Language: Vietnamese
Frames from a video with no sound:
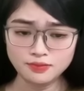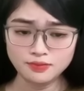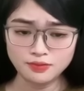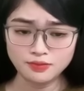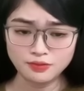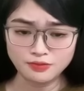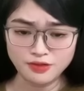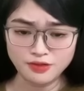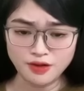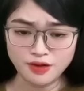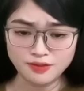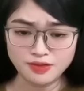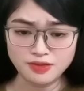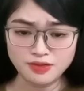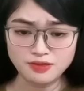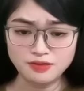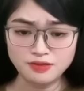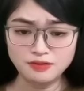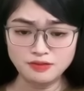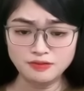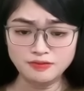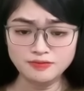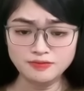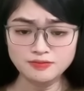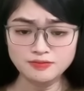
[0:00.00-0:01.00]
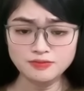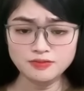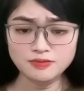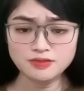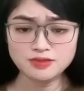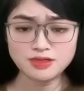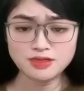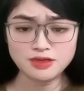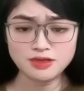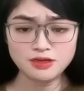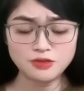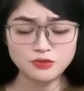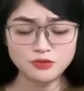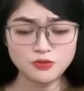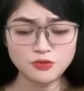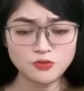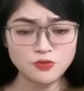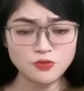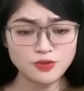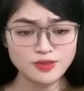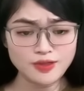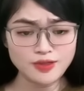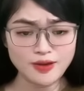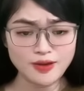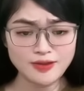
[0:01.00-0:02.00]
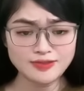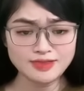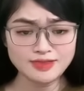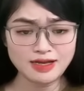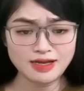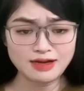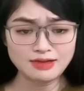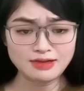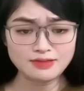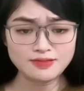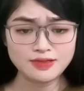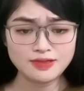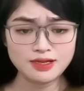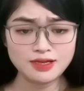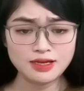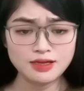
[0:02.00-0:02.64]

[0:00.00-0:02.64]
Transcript: Từ nhỏ đến lớn, gia đình tôi luôn nói rằng